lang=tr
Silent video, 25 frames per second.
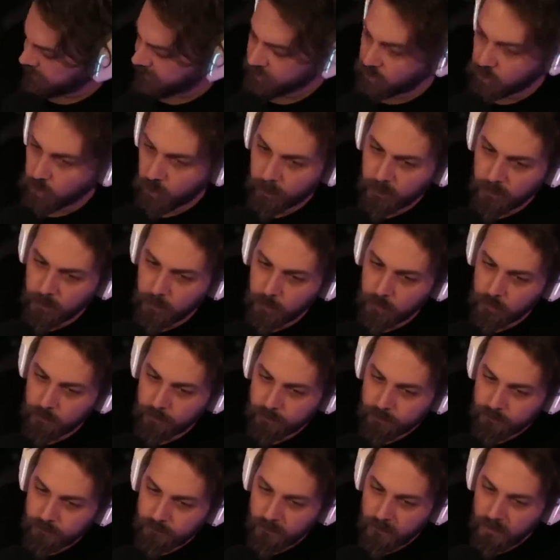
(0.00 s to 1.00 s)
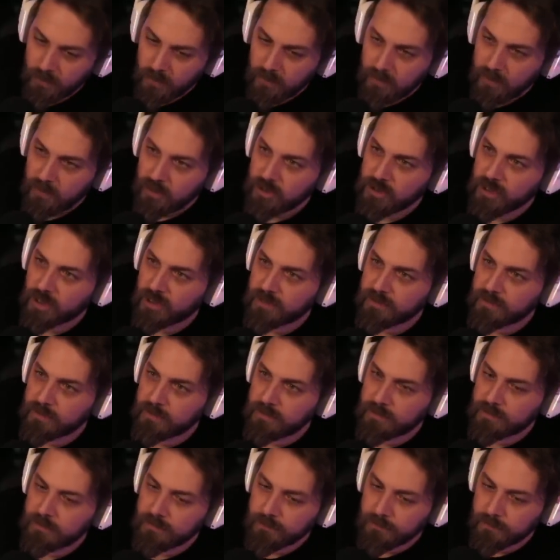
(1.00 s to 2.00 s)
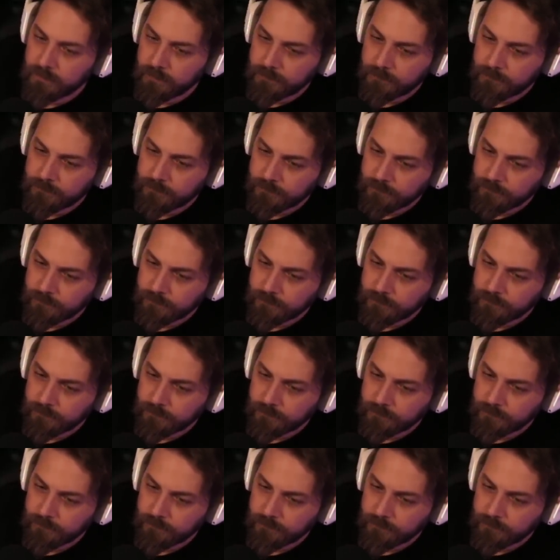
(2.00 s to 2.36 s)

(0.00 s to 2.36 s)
Seks shop açıyorum. Şakasız.